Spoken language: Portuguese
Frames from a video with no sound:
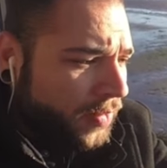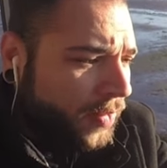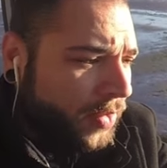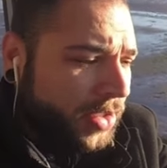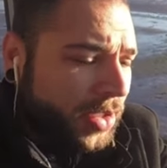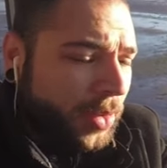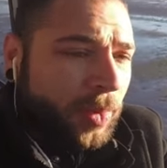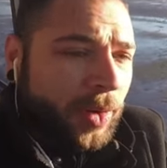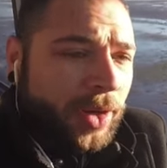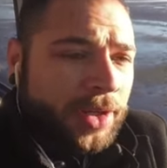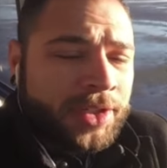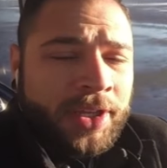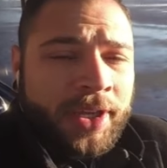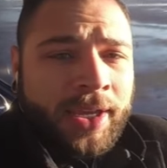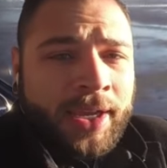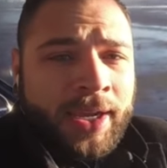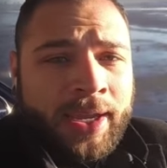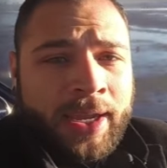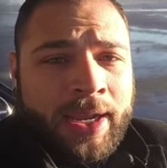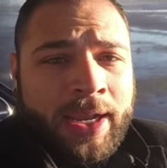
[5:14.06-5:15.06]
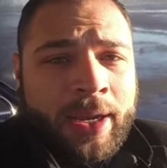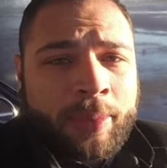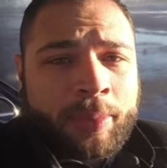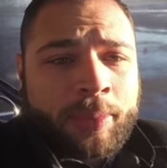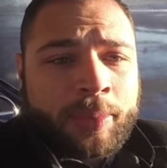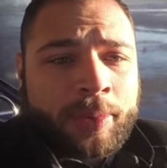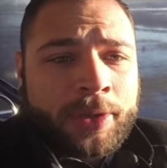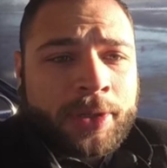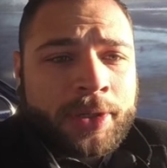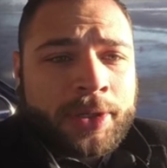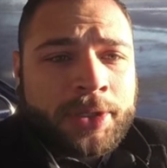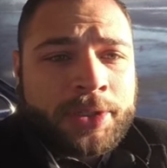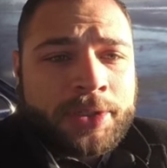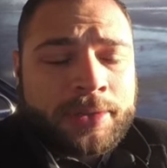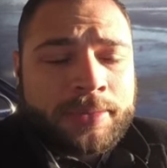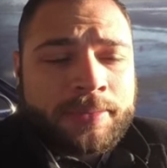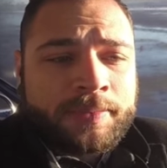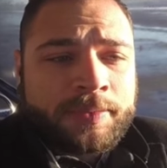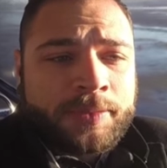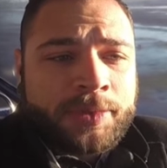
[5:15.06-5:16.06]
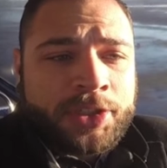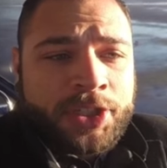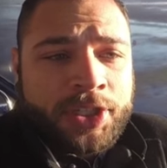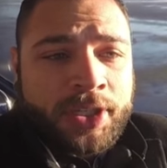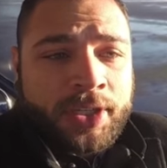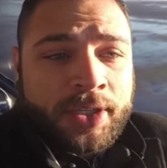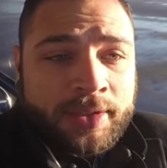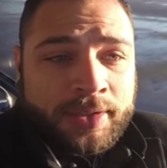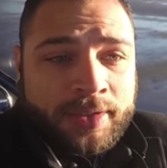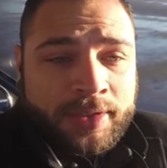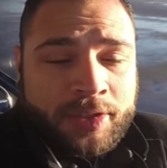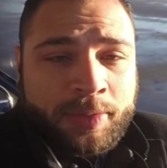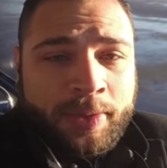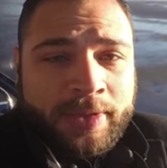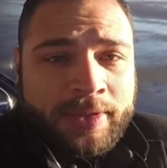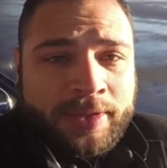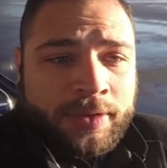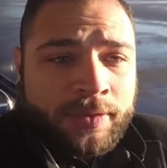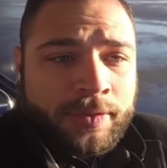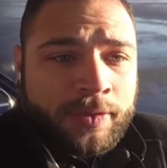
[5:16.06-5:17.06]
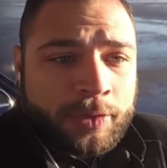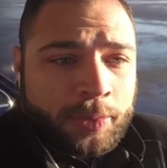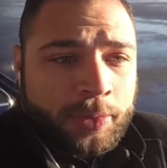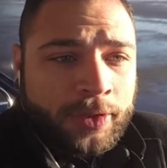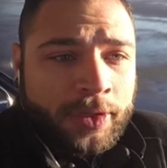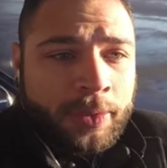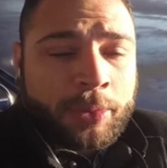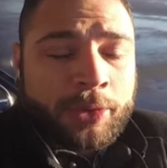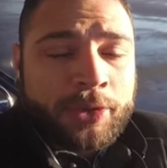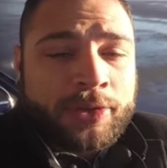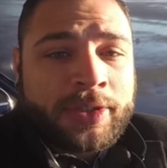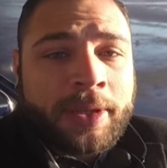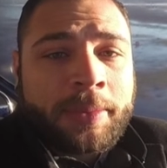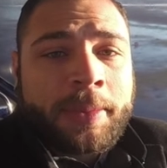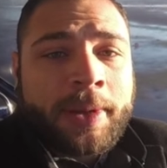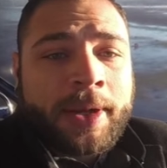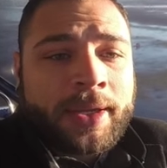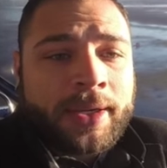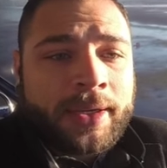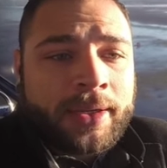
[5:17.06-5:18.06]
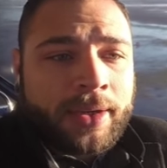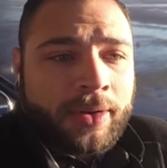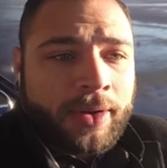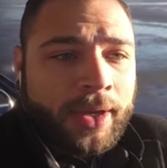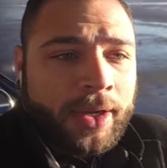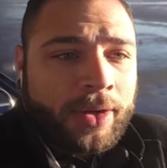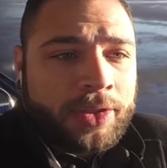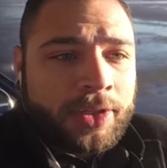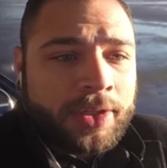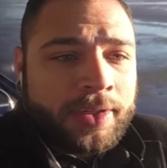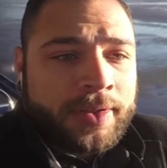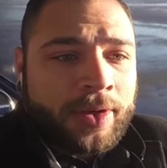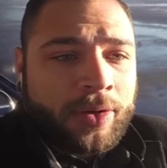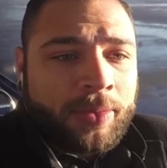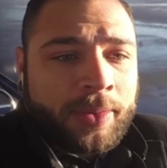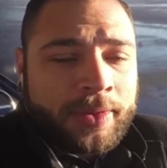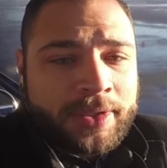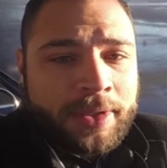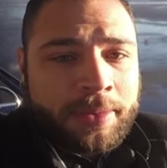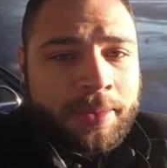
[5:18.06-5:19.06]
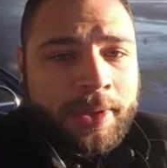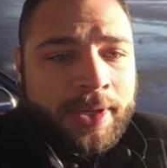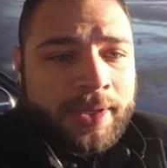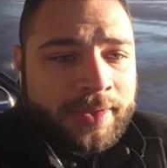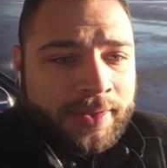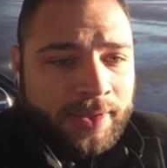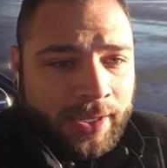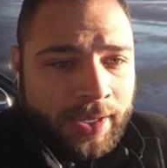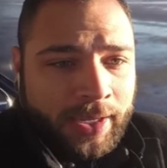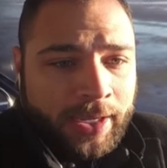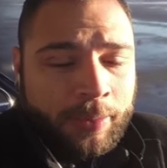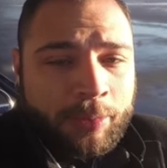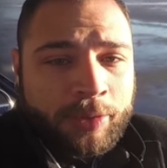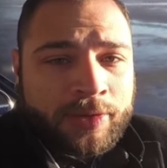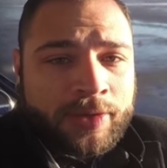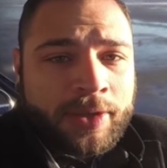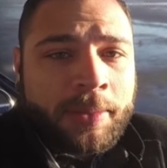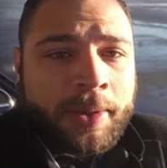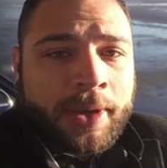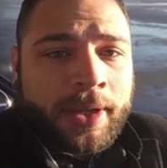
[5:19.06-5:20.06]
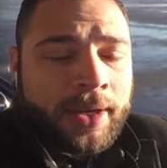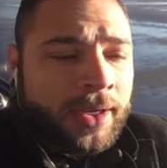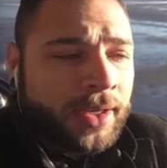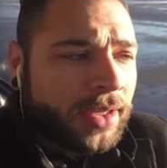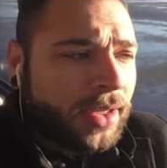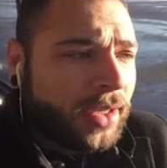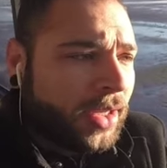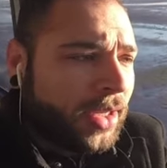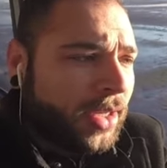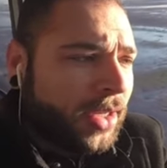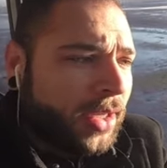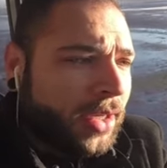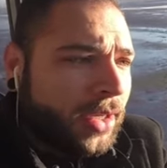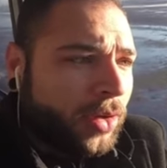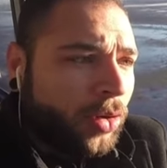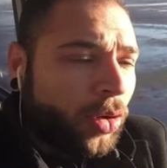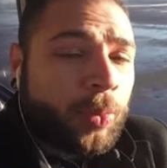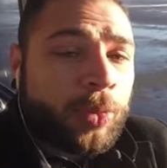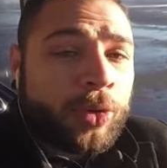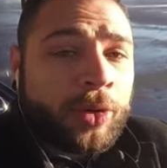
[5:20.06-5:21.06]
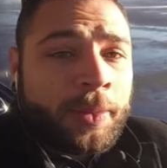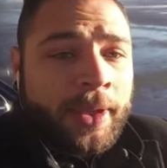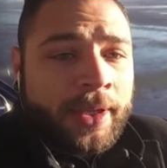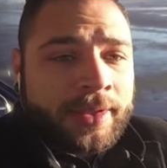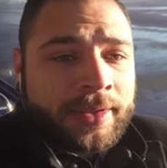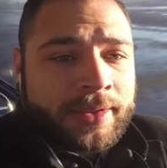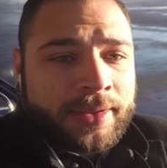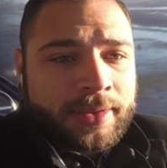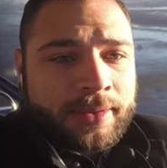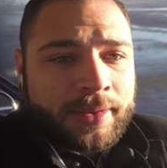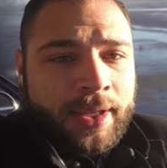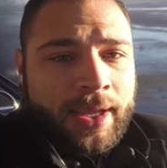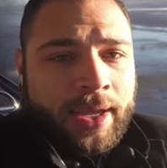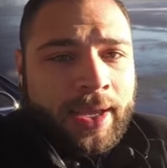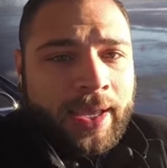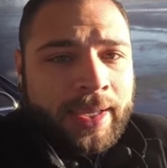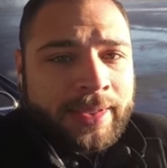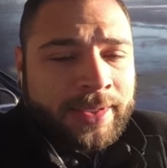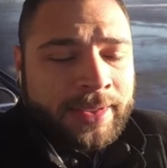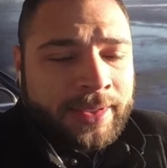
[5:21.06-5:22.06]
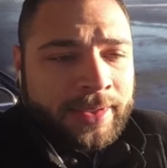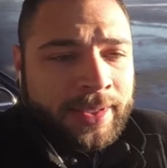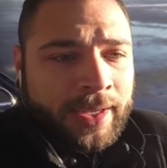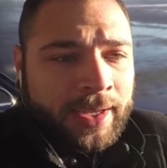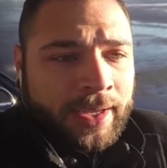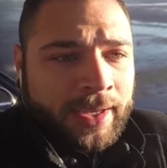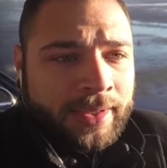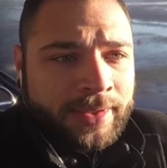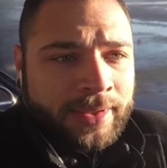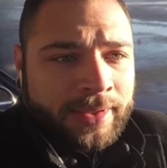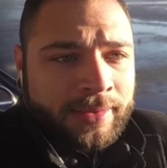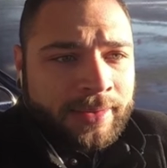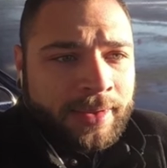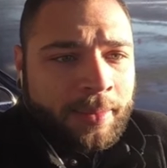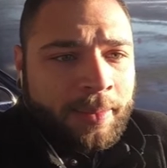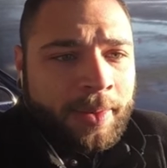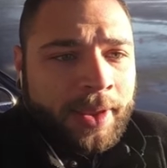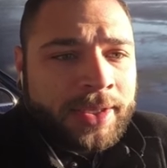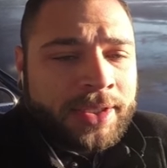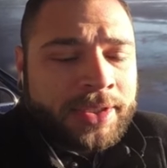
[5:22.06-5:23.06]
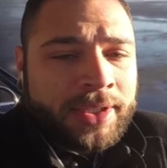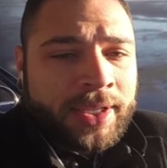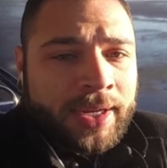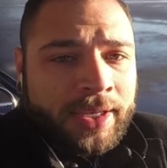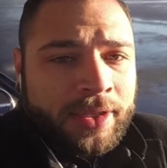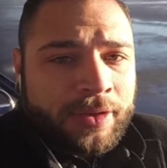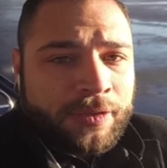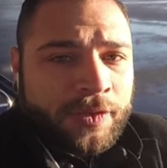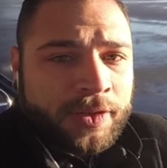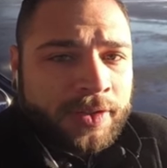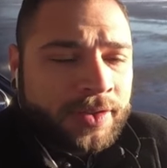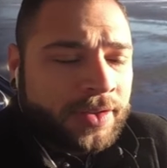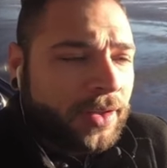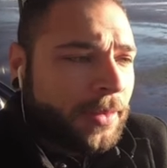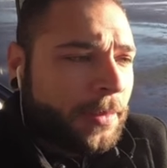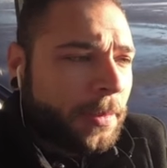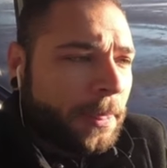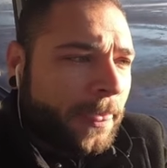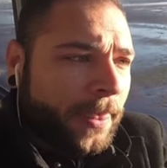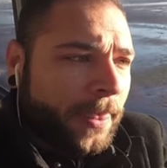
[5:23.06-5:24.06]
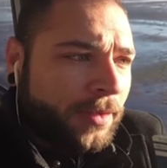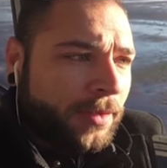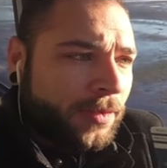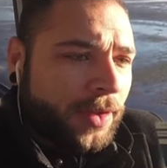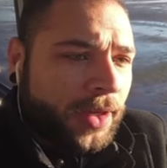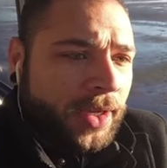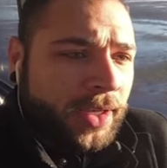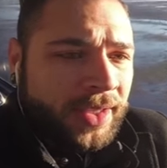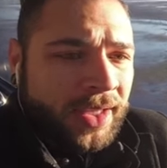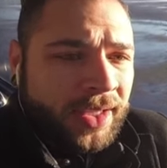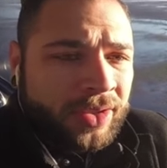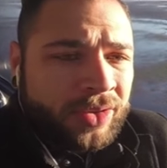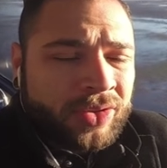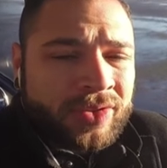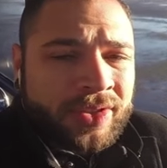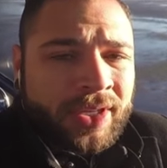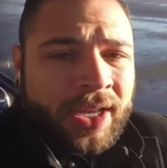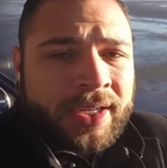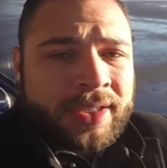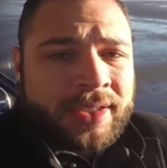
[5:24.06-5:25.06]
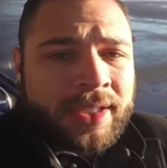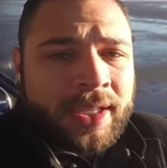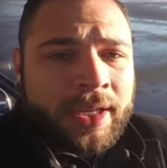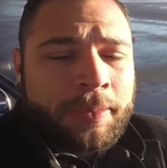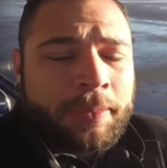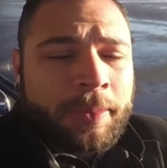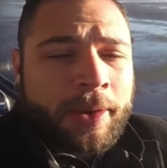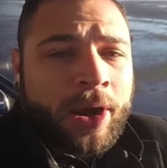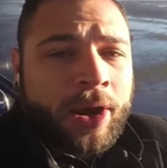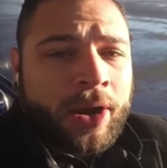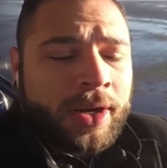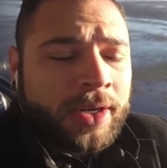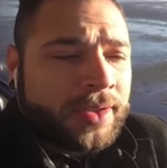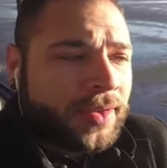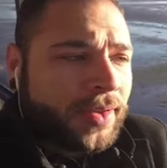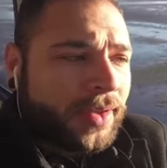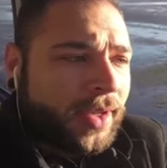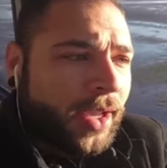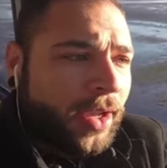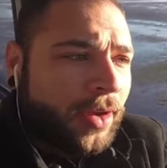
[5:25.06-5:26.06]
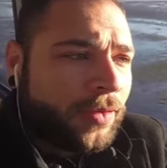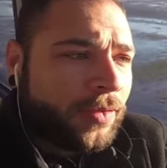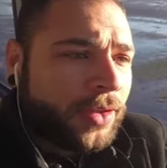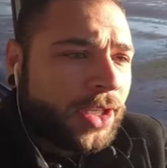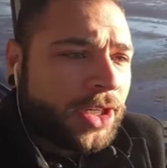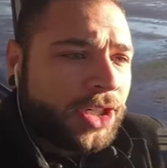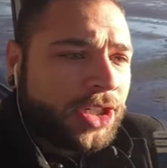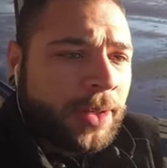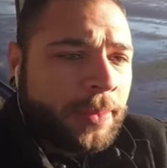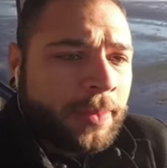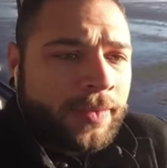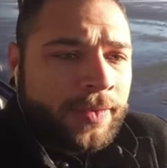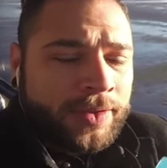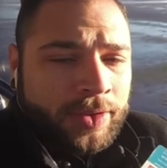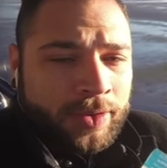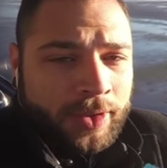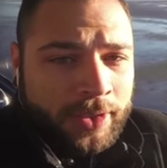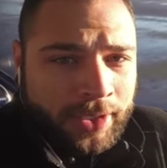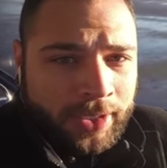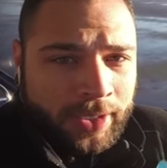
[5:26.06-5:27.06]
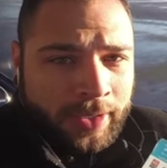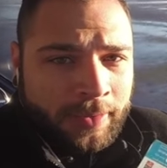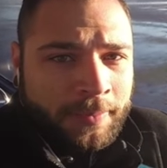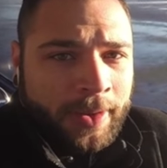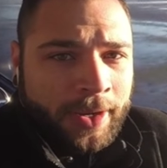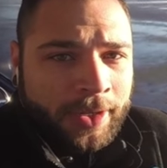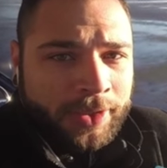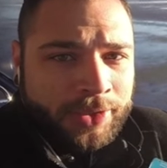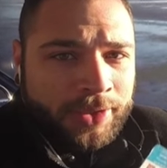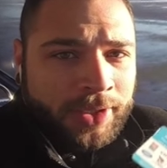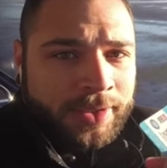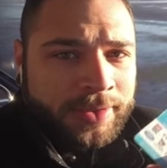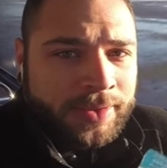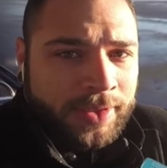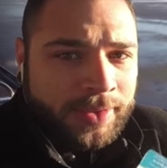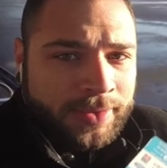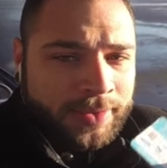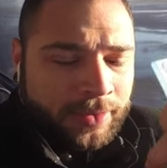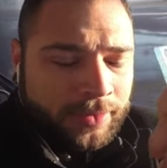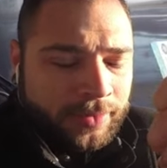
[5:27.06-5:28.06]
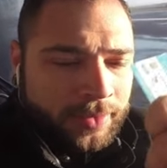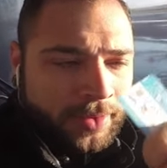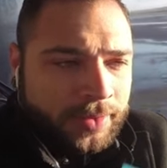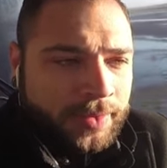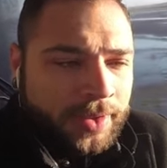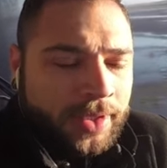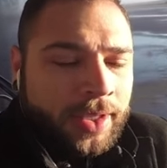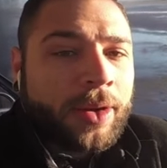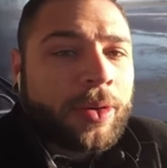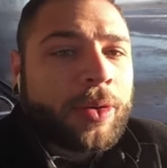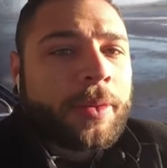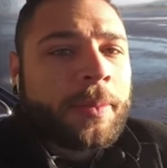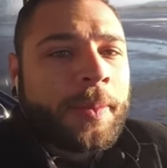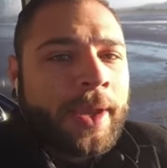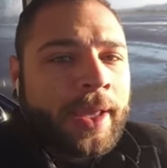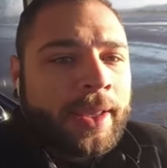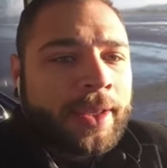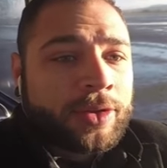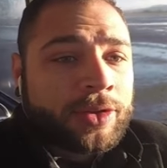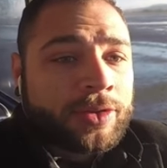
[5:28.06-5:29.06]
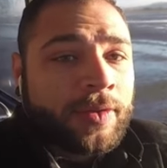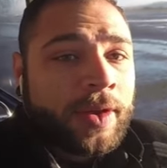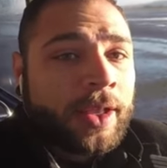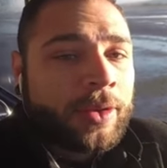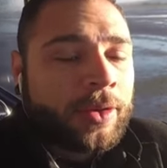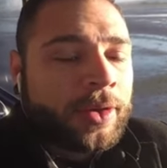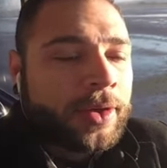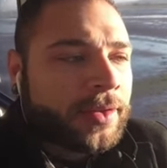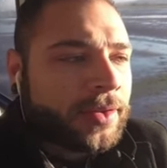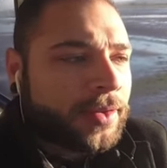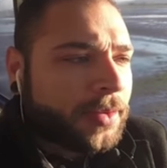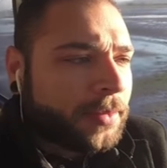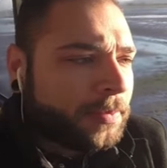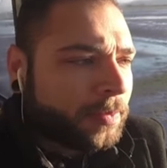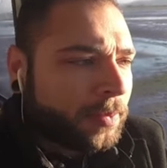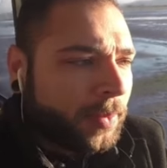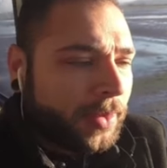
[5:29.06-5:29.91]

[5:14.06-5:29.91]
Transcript: Você pode recarregar por dias específicos, por exemplo, por semana. Eu quero utilizar uma semana, você carrega por semana ou por mês. Tá? Essa, ta essa tabela de tarifas fica dentro do site da Lipcard e aí eu vou deixar para você o link aqui embaixo da descrição, você dá uma acompanhada nos valores.